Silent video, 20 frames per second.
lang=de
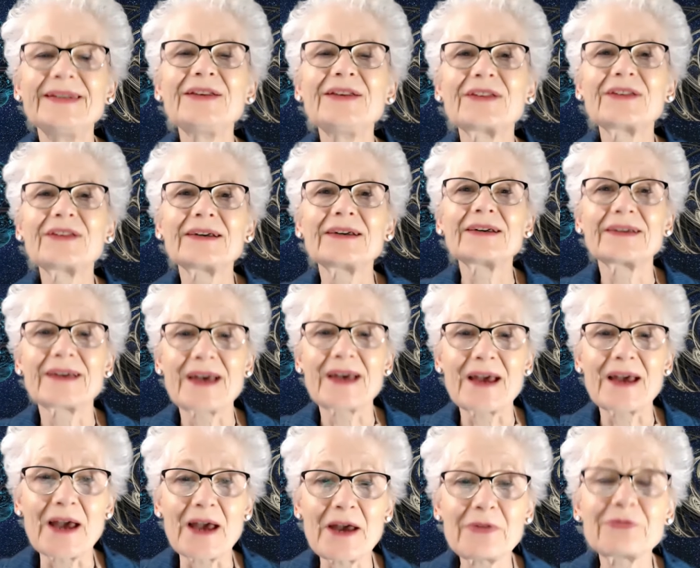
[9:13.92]

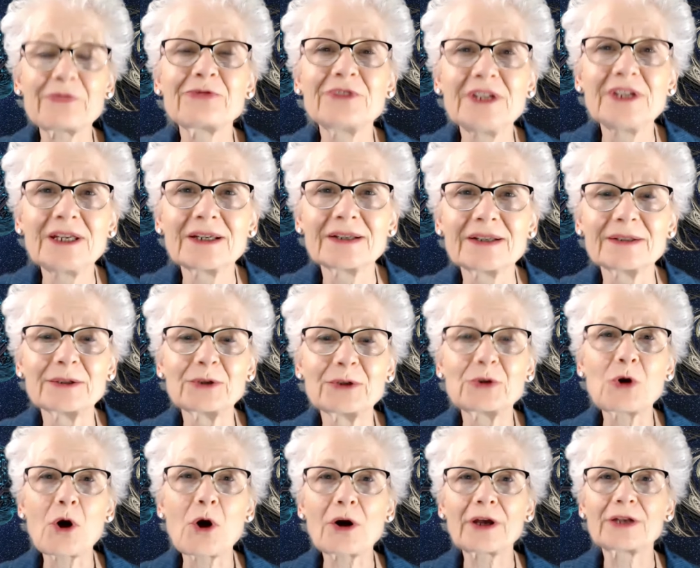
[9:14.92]
Diese
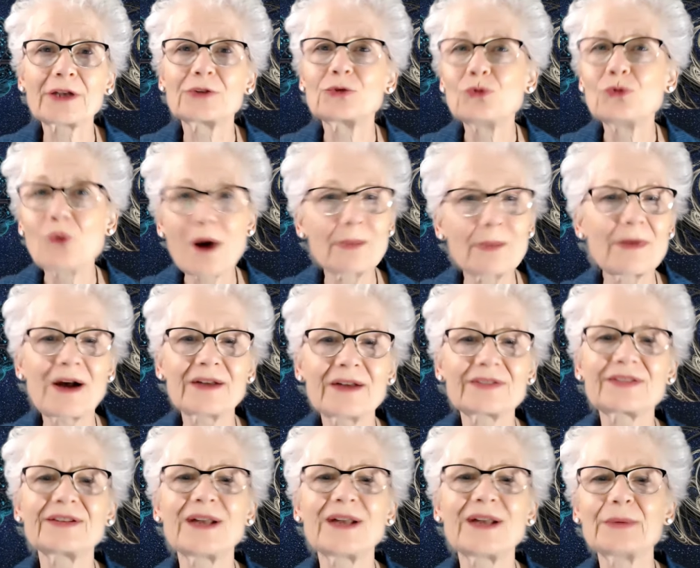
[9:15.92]
heftigen
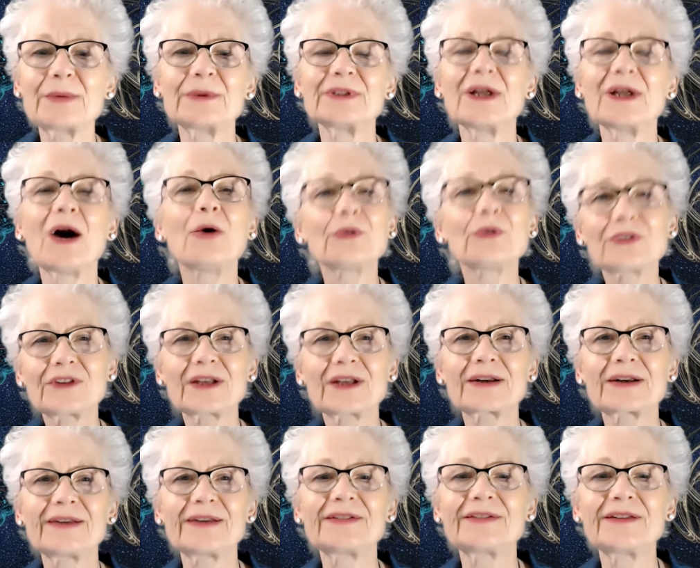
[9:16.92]
Korrekturmaßnahmen aus
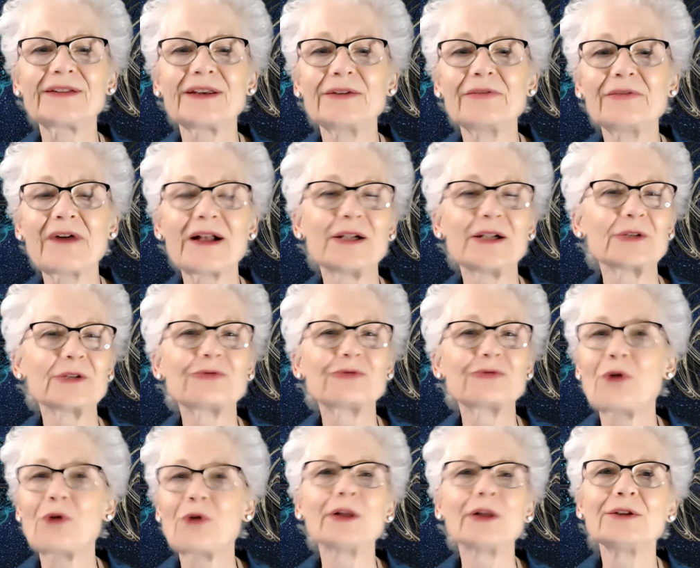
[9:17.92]
der geistigen Welt,
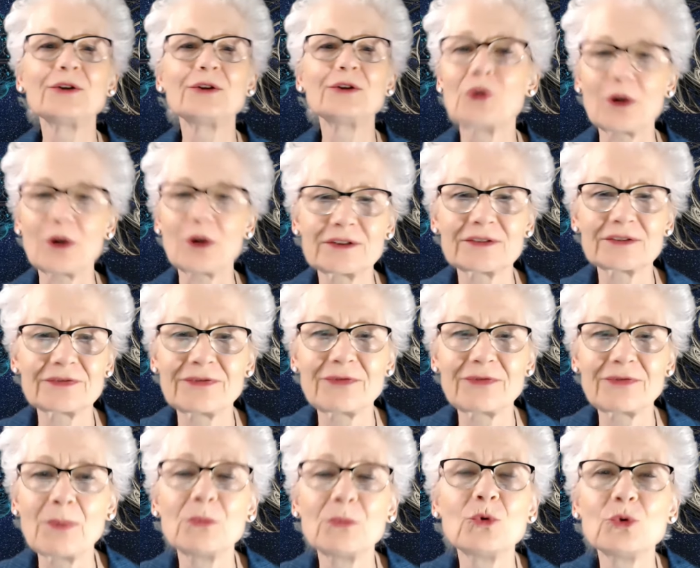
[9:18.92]
von
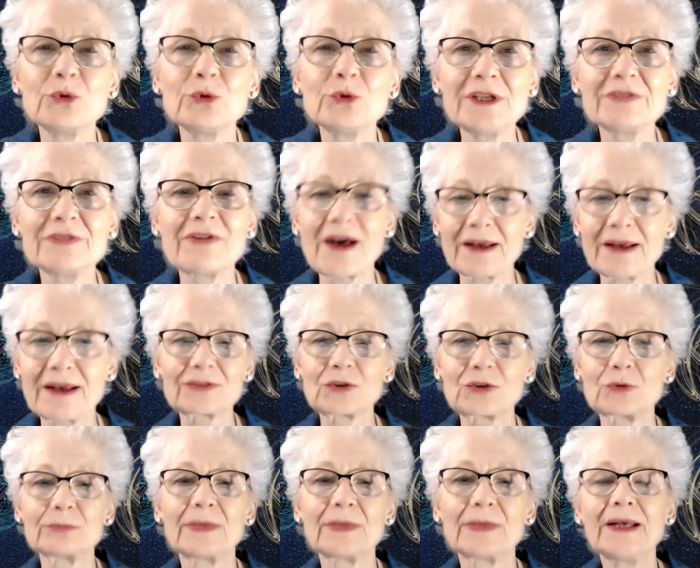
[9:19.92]
Gott, vom
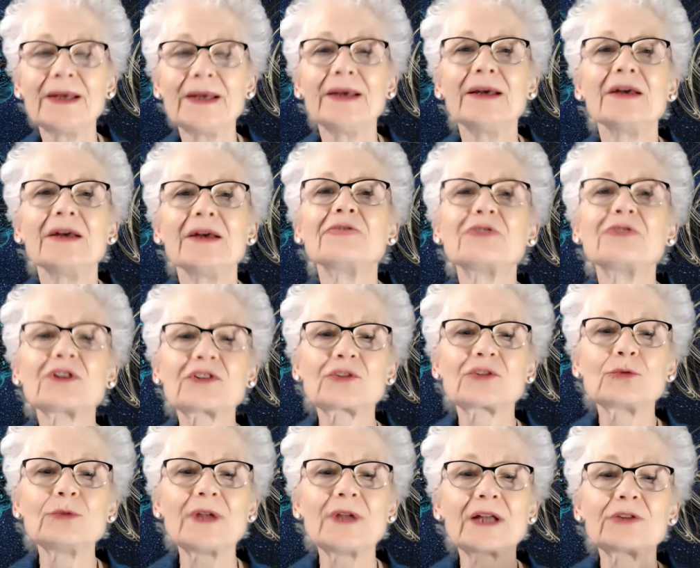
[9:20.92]
Universum,
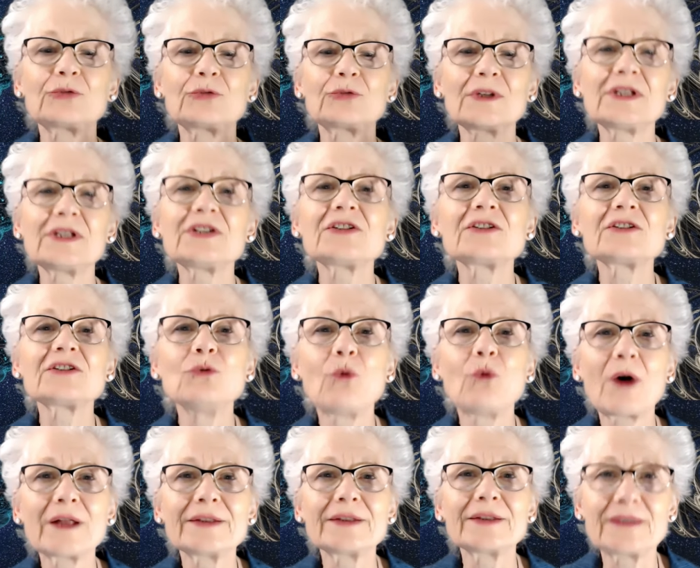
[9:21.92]
wirst du natürlich
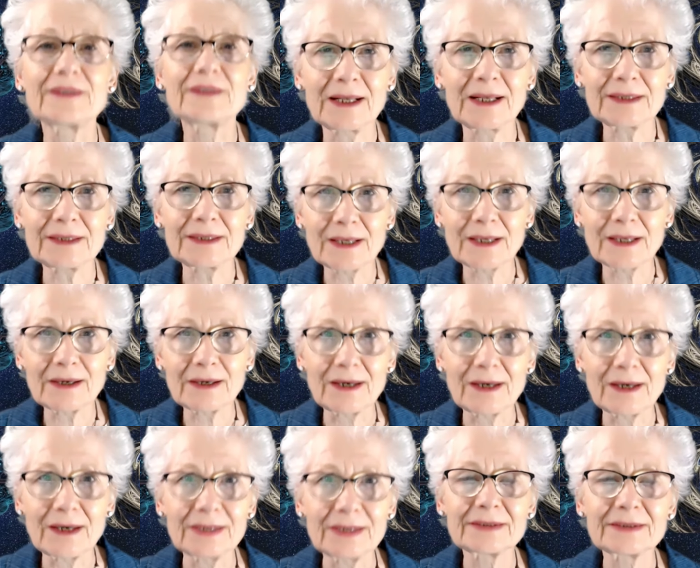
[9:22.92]
nur dann
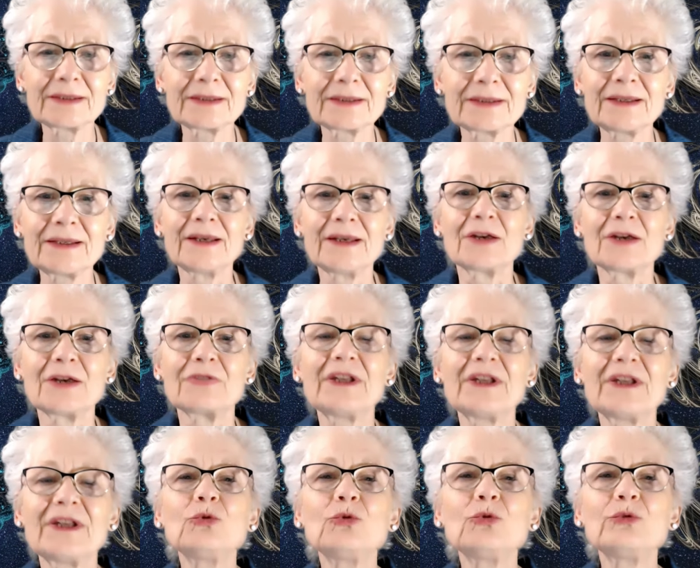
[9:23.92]
erhalten,
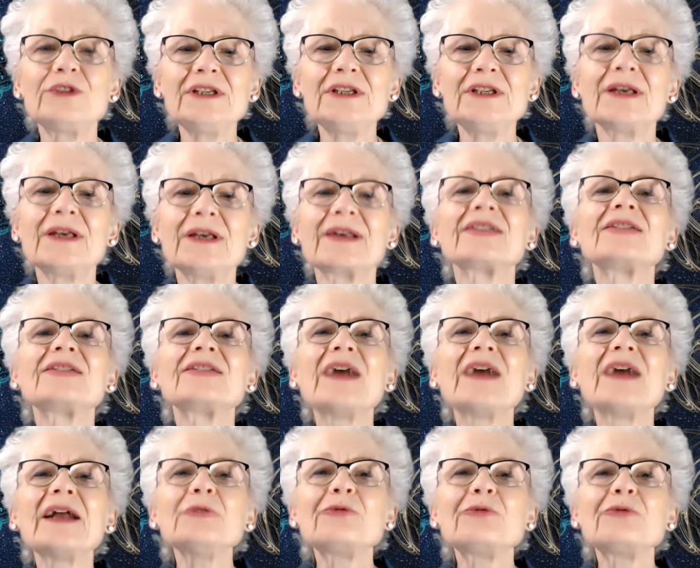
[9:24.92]
wenn du die
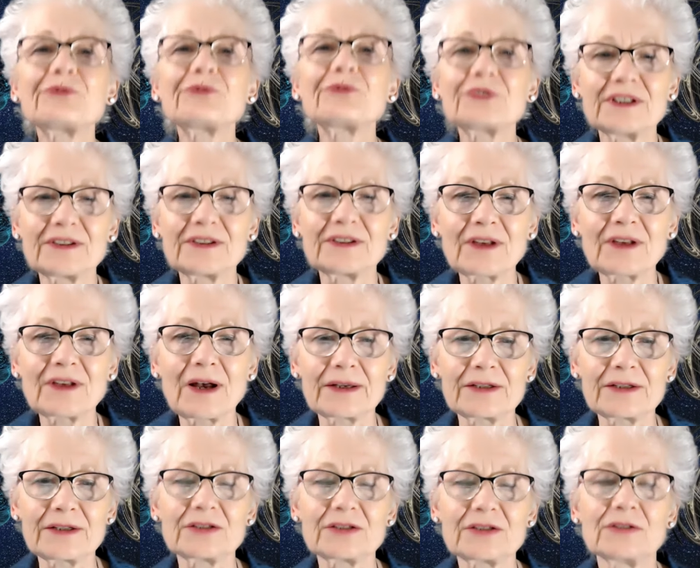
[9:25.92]
sanften
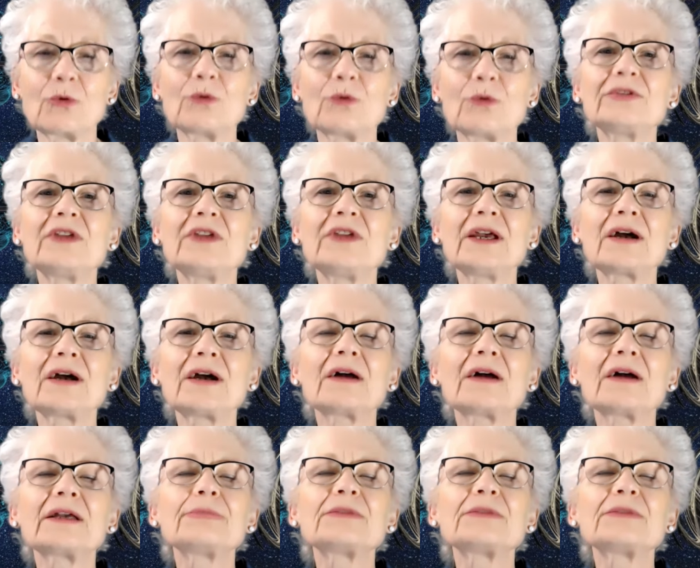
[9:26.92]
Zeichen, und
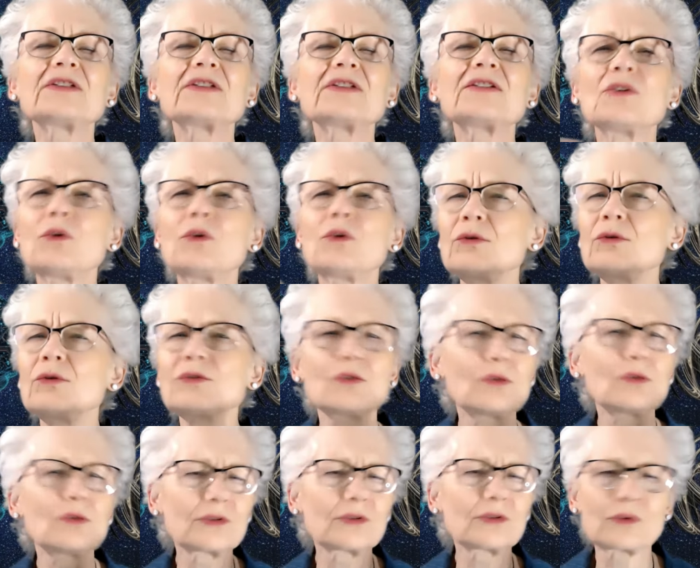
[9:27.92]
derer gibt es so,
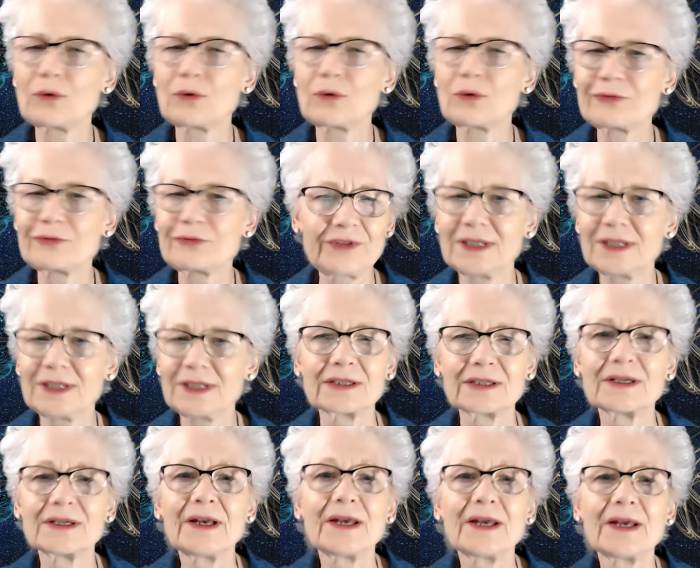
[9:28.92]
so, so
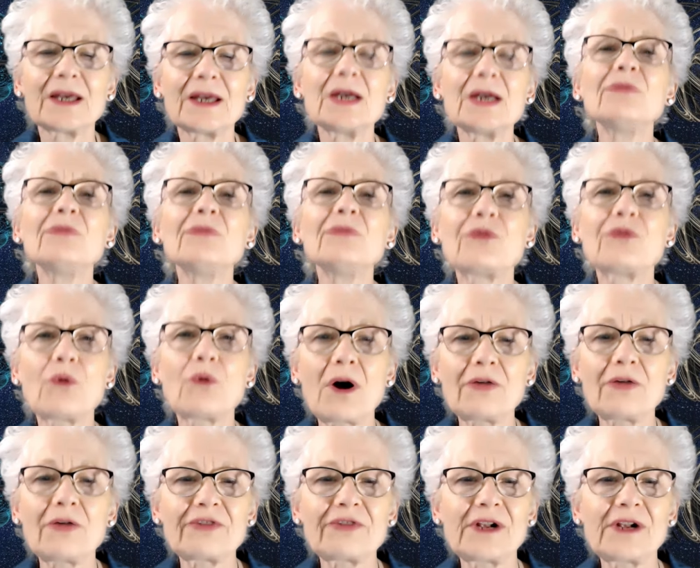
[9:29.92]
viele, im
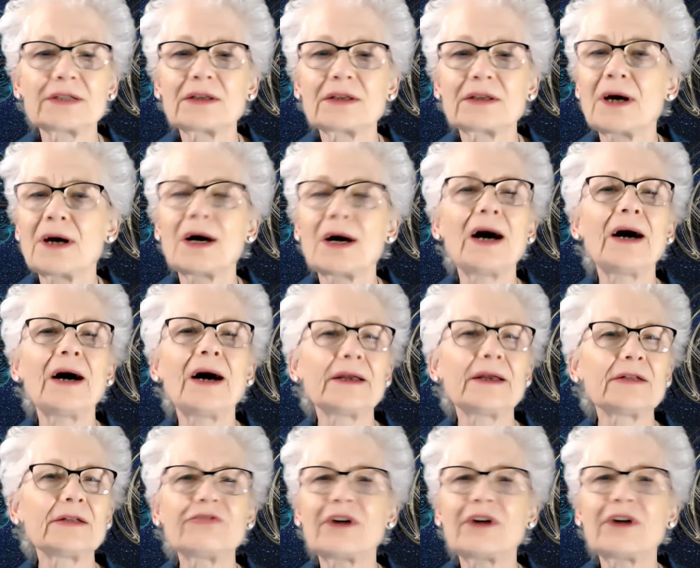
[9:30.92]
Vorfeld
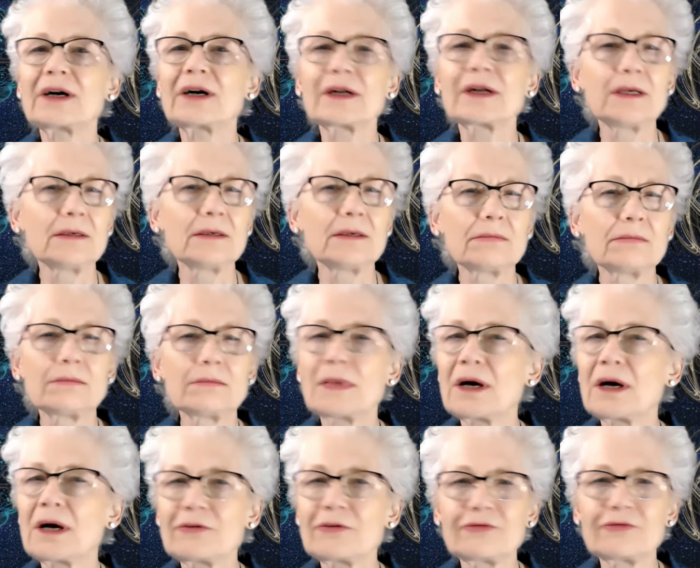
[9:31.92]
einfach
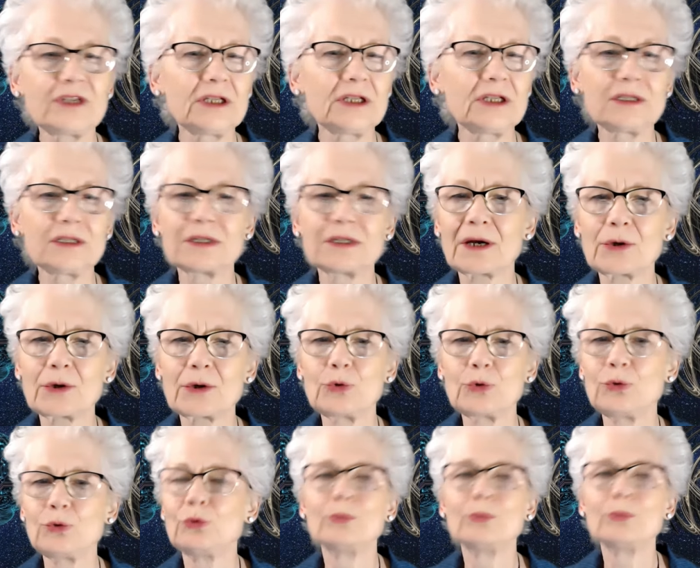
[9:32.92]
immer
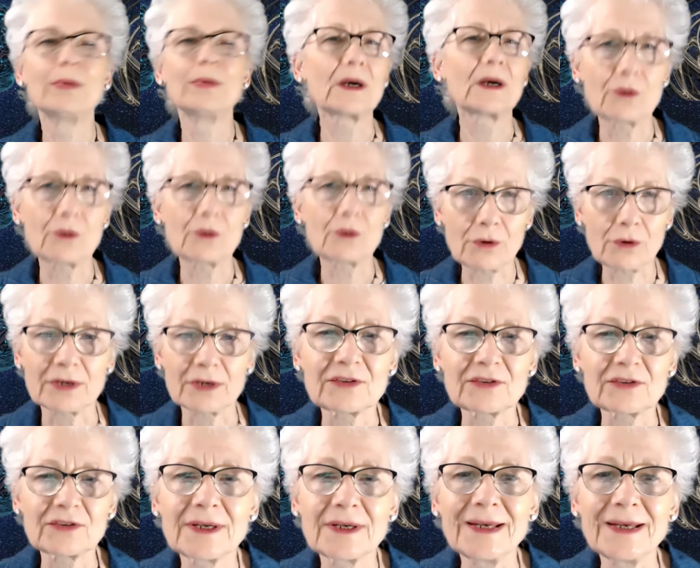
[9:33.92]
wieder
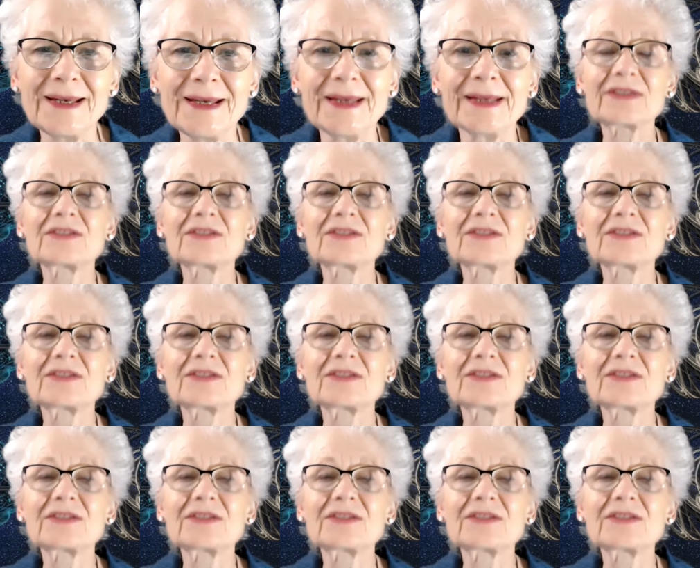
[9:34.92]
überhörst.